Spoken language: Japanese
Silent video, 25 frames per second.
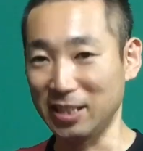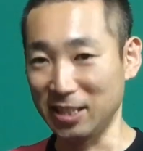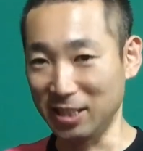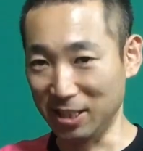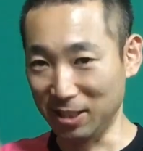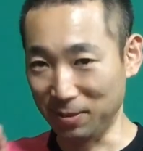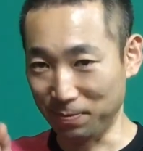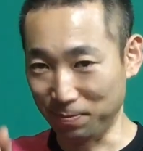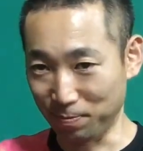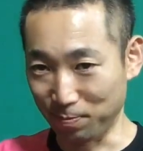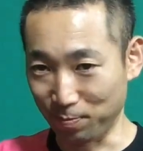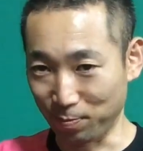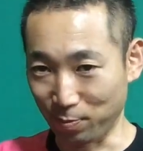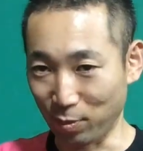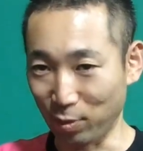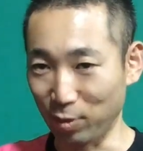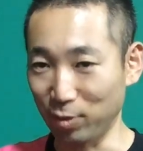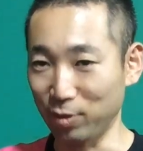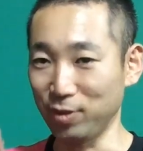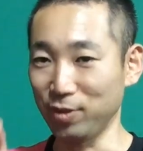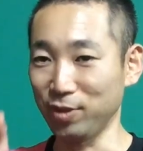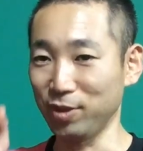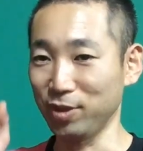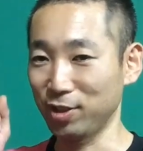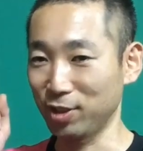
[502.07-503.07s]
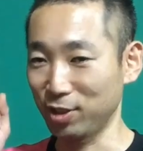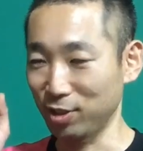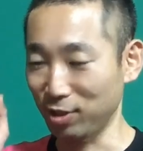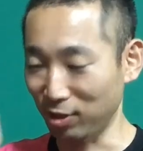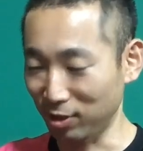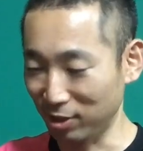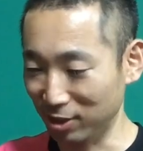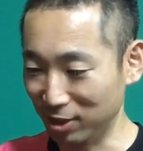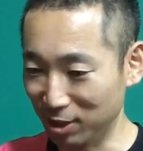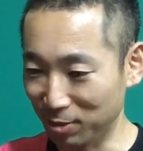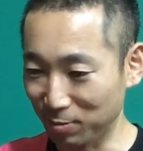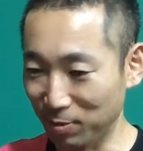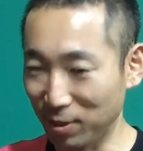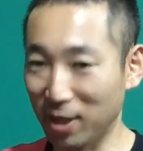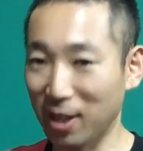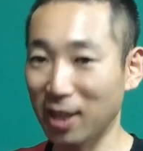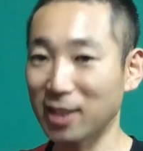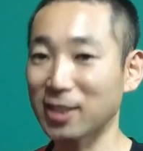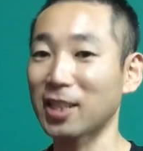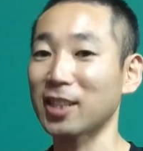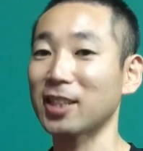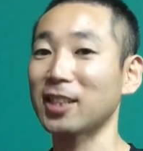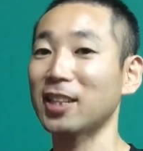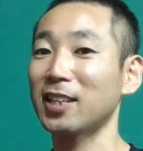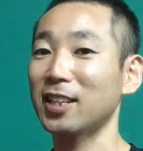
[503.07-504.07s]
一本ずつの積み
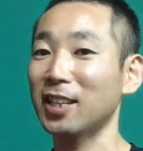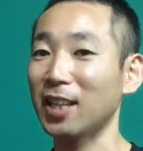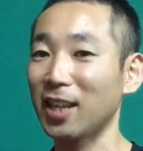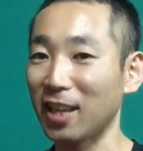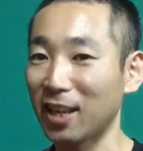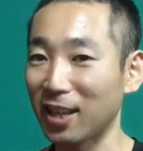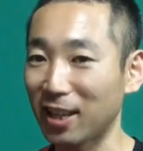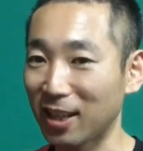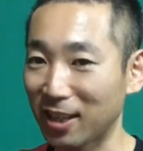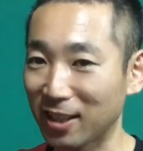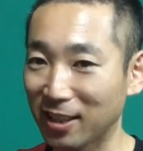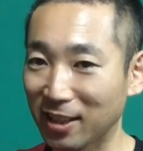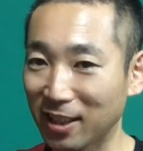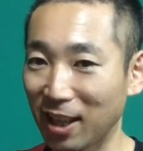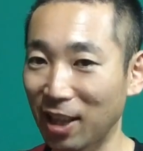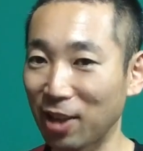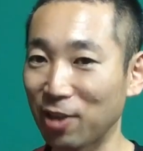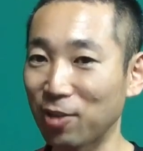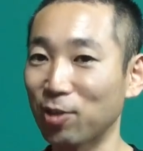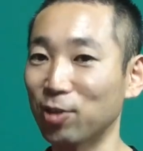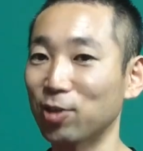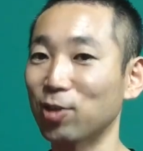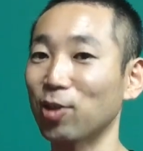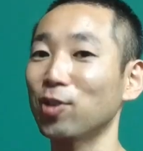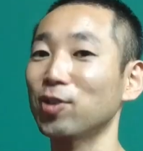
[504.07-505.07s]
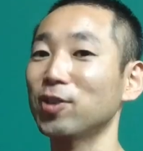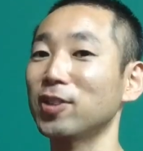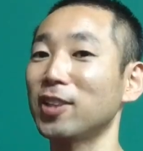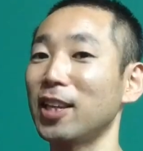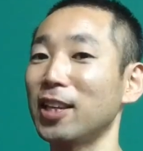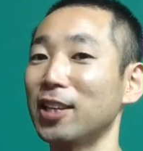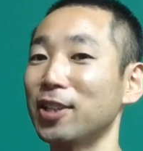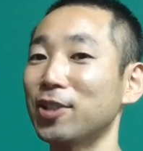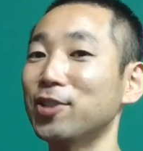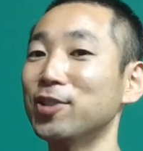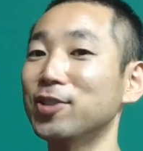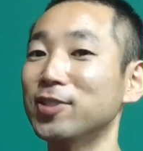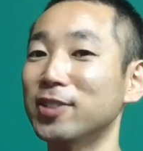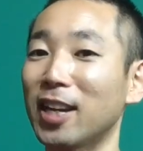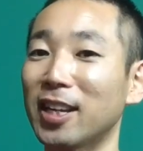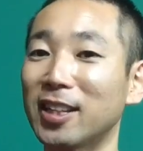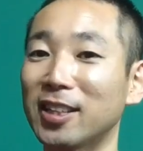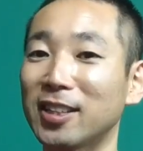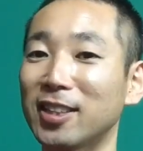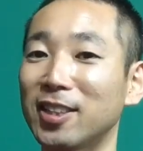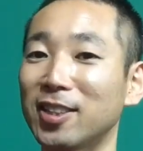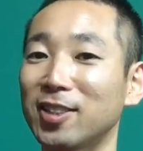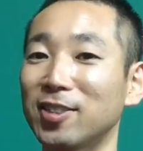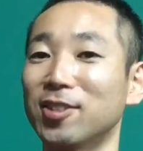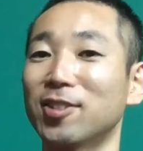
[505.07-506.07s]
重ねで点を取っていくん
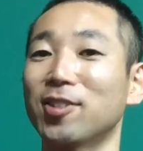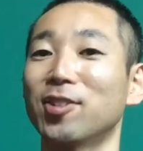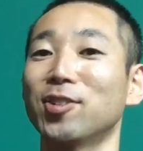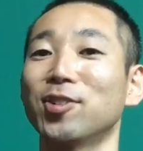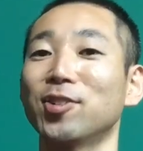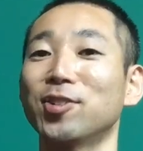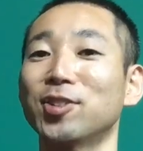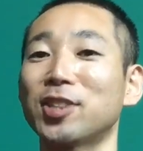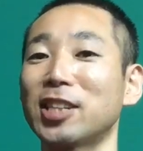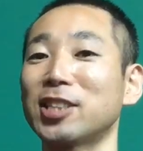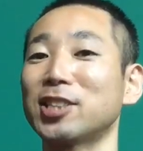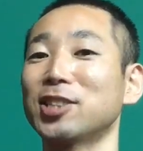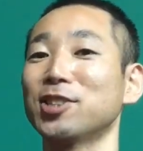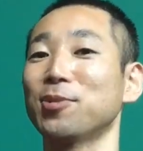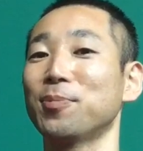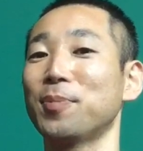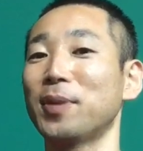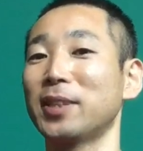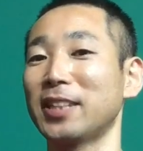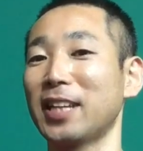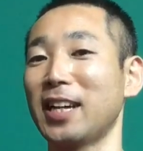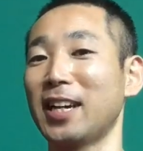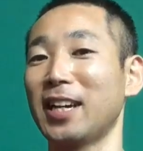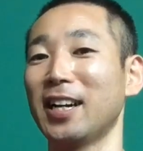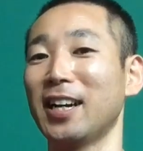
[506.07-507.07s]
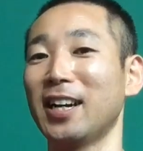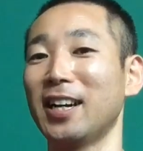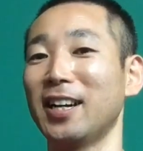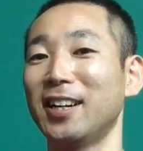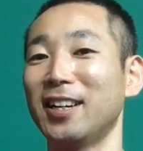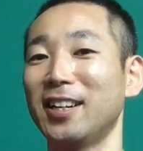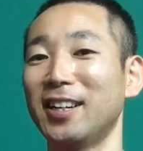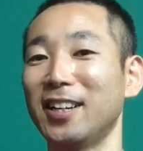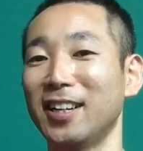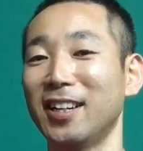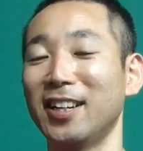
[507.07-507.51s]
だっていう、この2つのパターンが。